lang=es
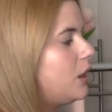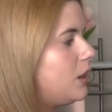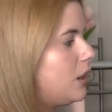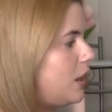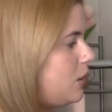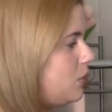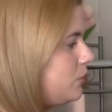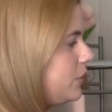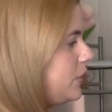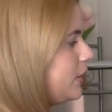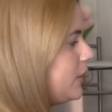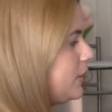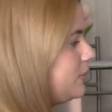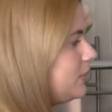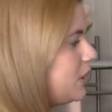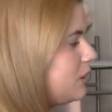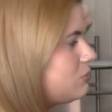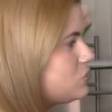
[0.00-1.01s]
ahora que
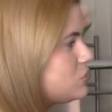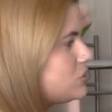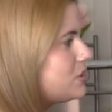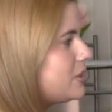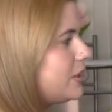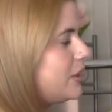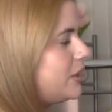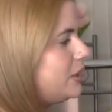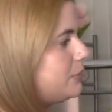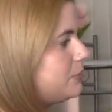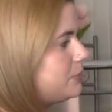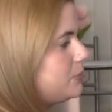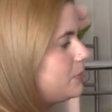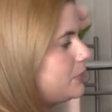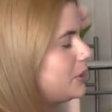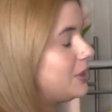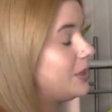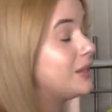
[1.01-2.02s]
estamos en
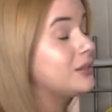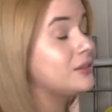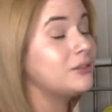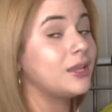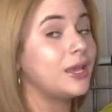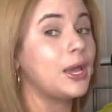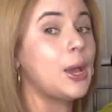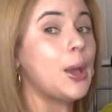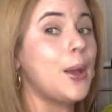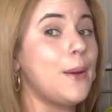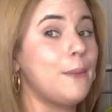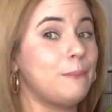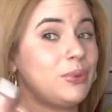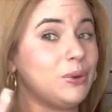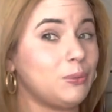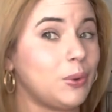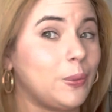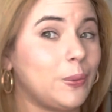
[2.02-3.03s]
este
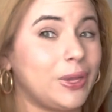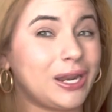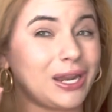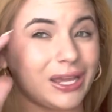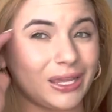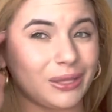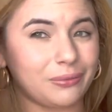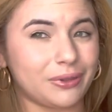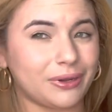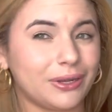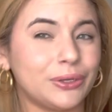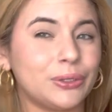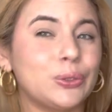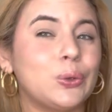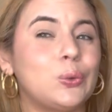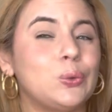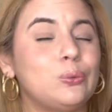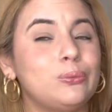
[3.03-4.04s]
primavera y
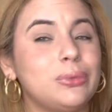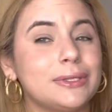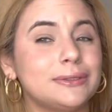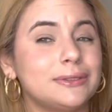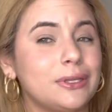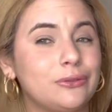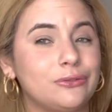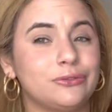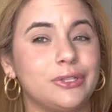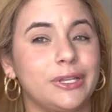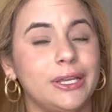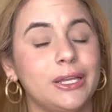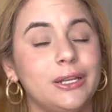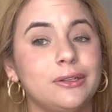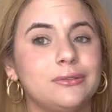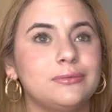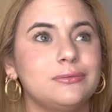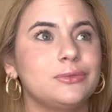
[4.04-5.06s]
verano con un pantalón de
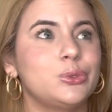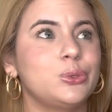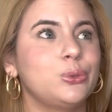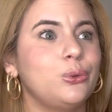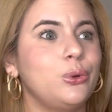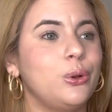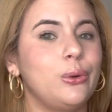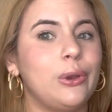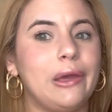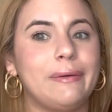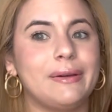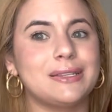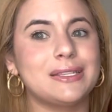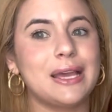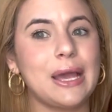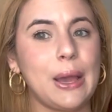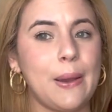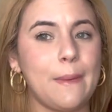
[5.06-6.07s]
hilo, tú lo
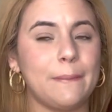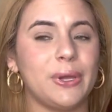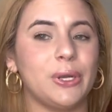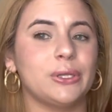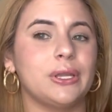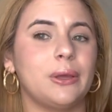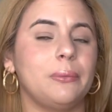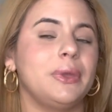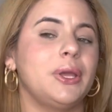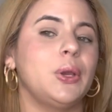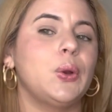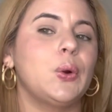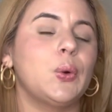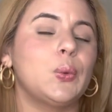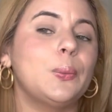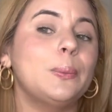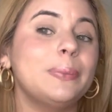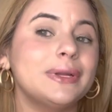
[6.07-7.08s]
levas, pero también
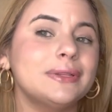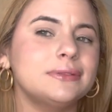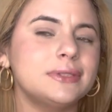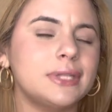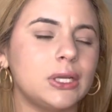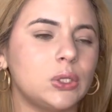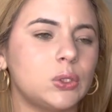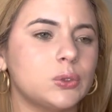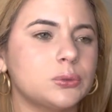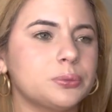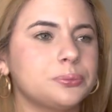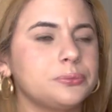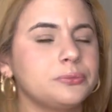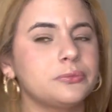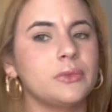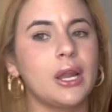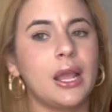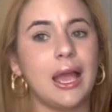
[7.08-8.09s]
con un pantalón
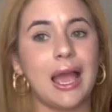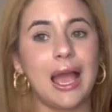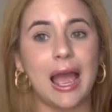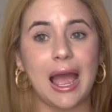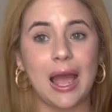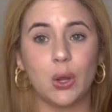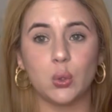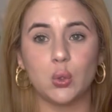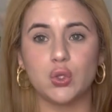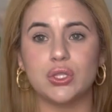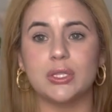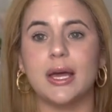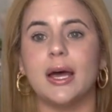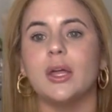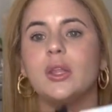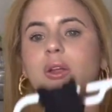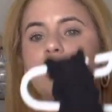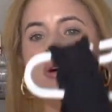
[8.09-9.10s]

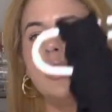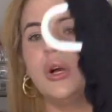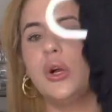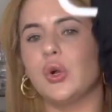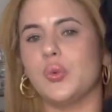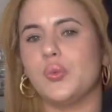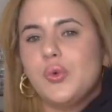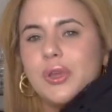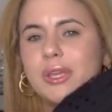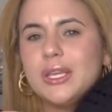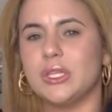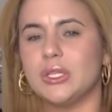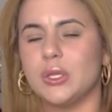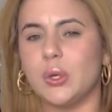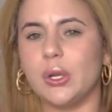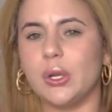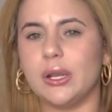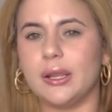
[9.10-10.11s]
ajustado, como ella
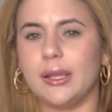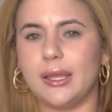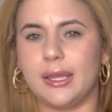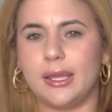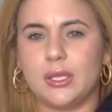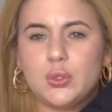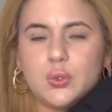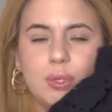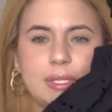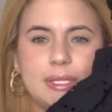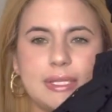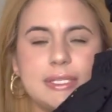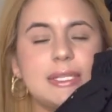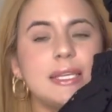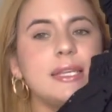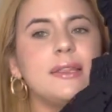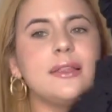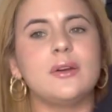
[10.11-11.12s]
eh,
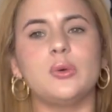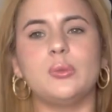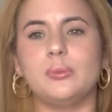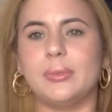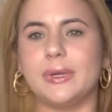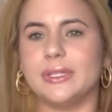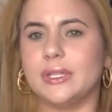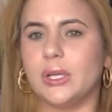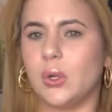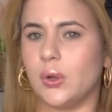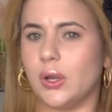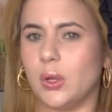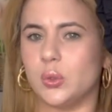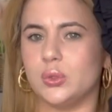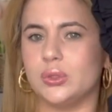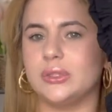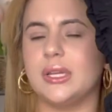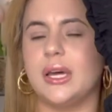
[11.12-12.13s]
sueltecita, un pantalón
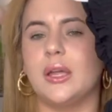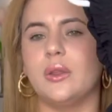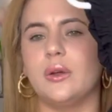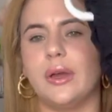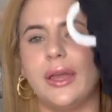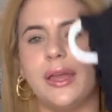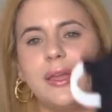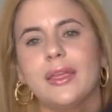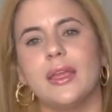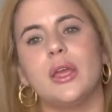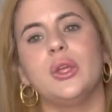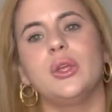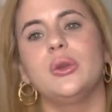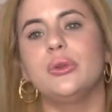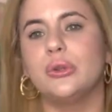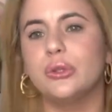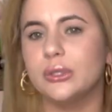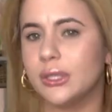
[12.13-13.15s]
ajustado, ella
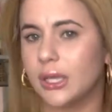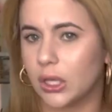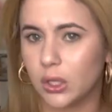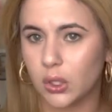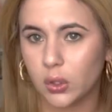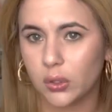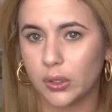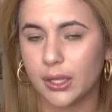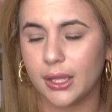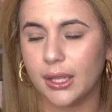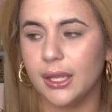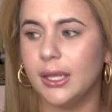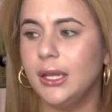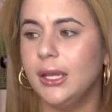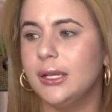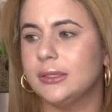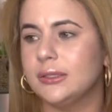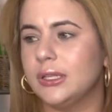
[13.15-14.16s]
y unos tascones
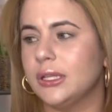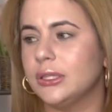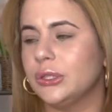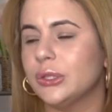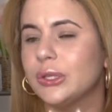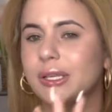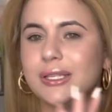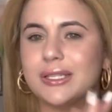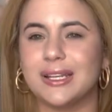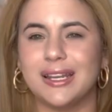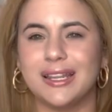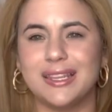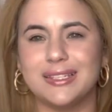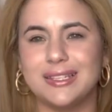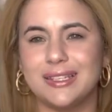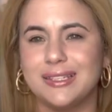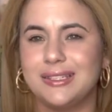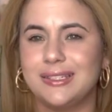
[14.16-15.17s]
de estos que le
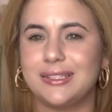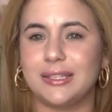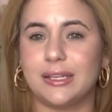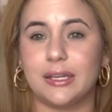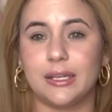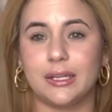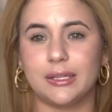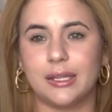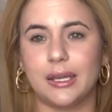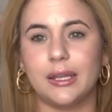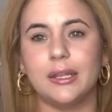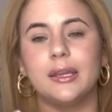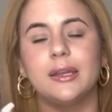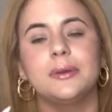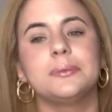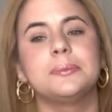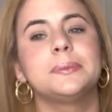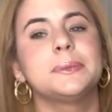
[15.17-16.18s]
dicen
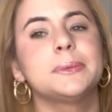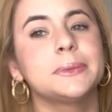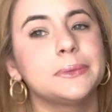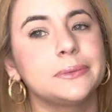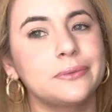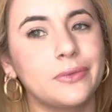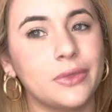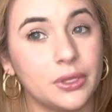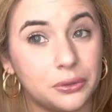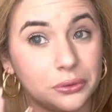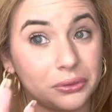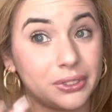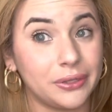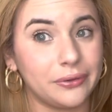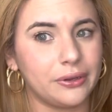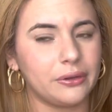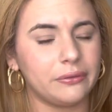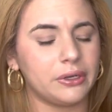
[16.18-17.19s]
secretaria.
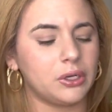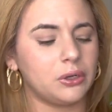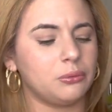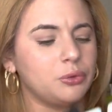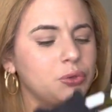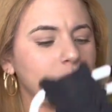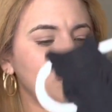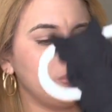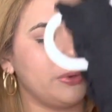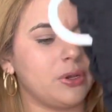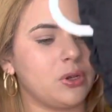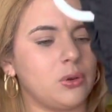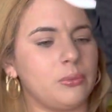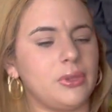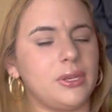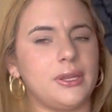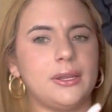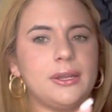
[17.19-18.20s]
Ustedes van a ver cómo yo lo voy a
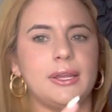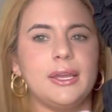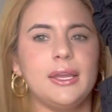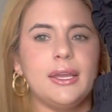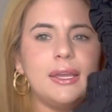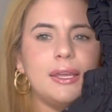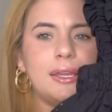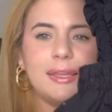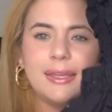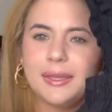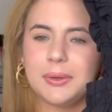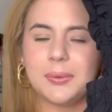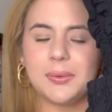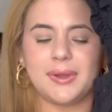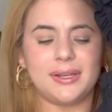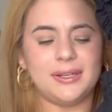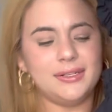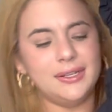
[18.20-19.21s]
combinar.
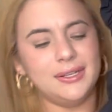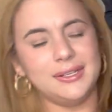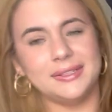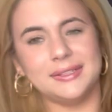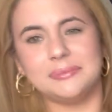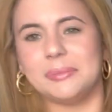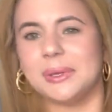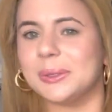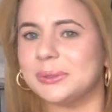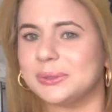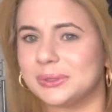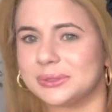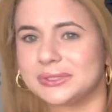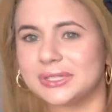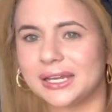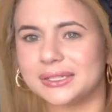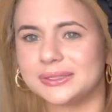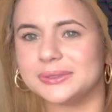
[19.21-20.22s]
Igual me gustó
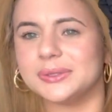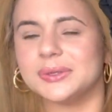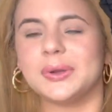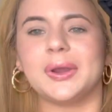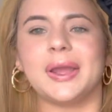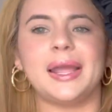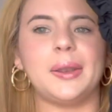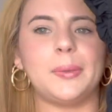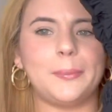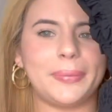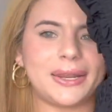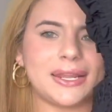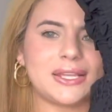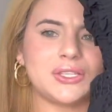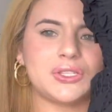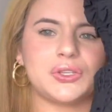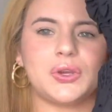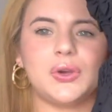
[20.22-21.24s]
tanto el
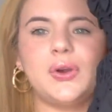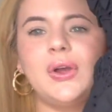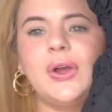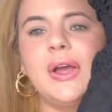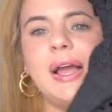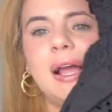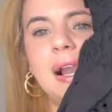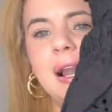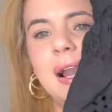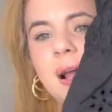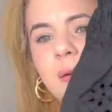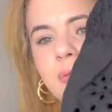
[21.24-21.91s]
precio, la